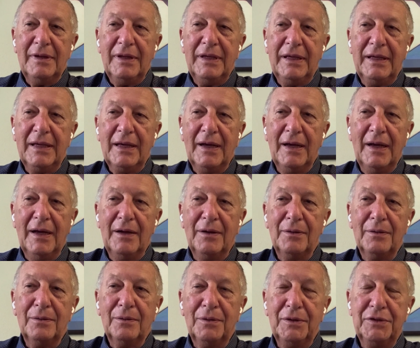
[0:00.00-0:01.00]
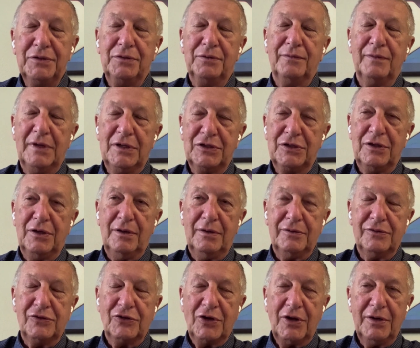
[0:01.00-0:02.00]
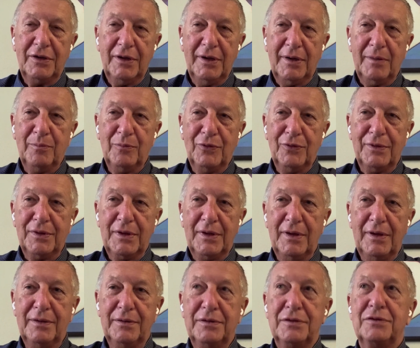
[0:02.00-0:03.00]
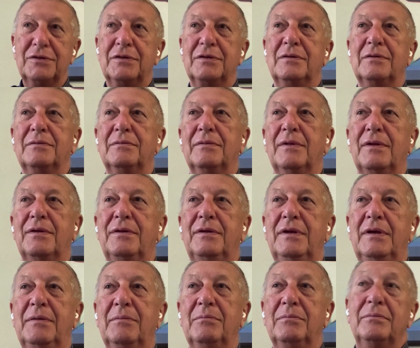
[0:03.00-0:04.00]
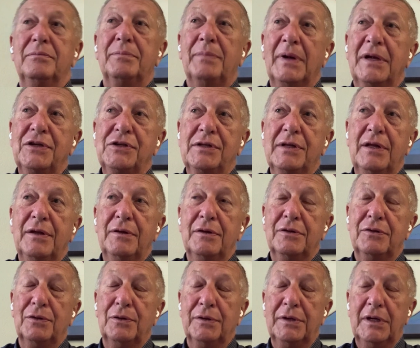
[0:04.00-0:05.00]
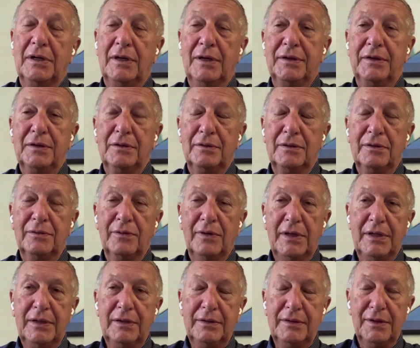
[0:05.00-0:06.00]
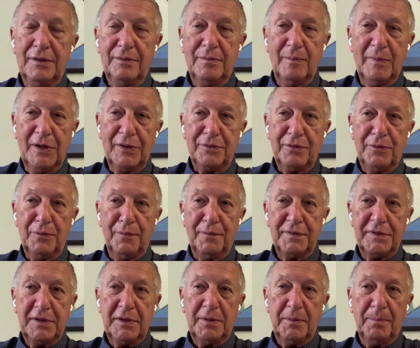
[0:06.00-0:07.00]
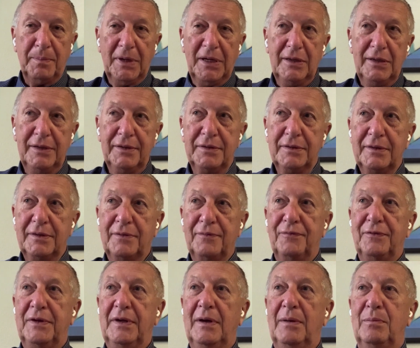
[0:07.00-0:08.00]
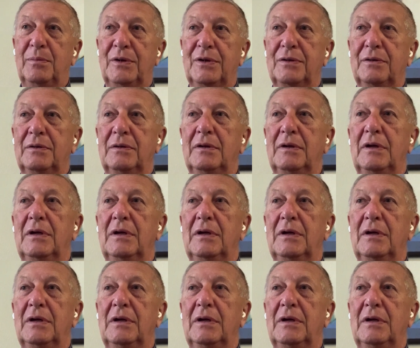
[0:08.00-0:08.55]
Я очень уважал Джахар Мусаевича, с ним почти никто не хотел говорить из московских политиков, я был